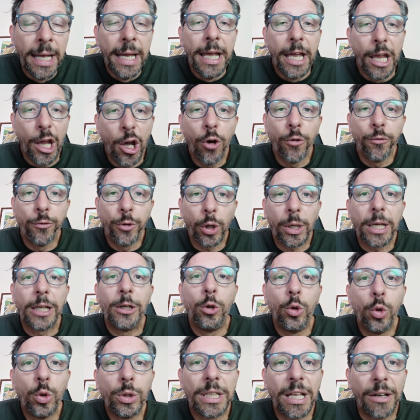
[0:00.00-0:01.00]
è ovvio che
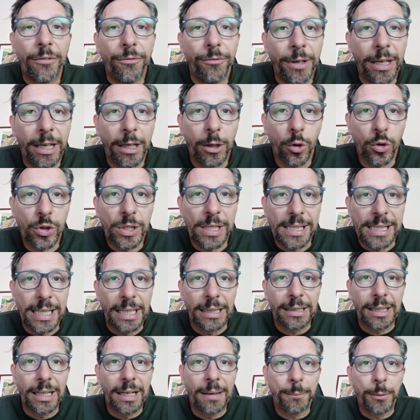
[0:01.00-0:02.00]
lui davvero si
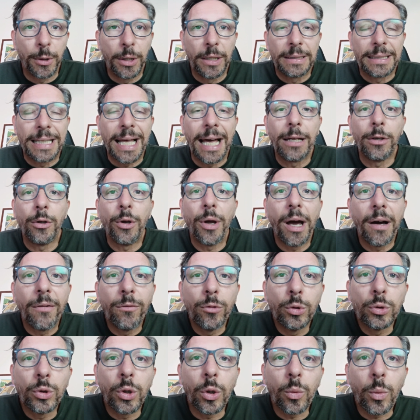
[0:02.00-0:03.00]
sente napoletano e ha
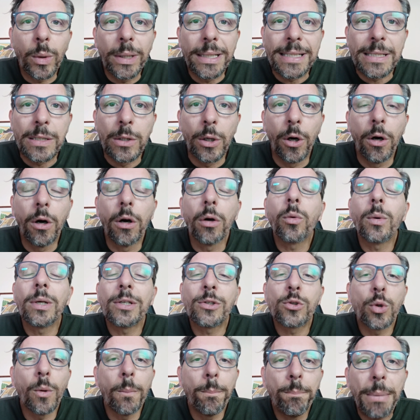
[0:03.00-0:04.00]
avuto questo,
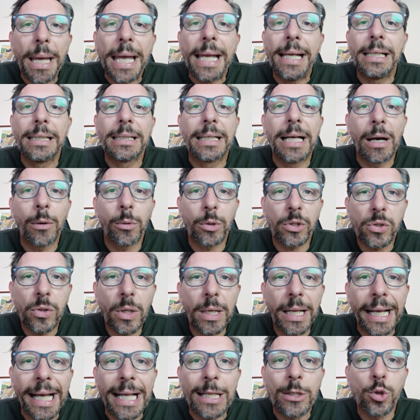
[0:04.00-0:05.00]
questo belga, questo
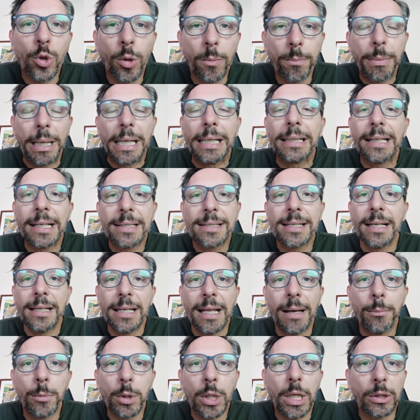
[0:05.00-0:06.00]
ragazzo belga, si è
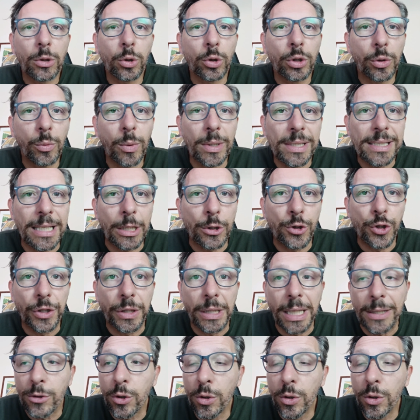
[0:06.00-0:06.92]
innamorato di questa città.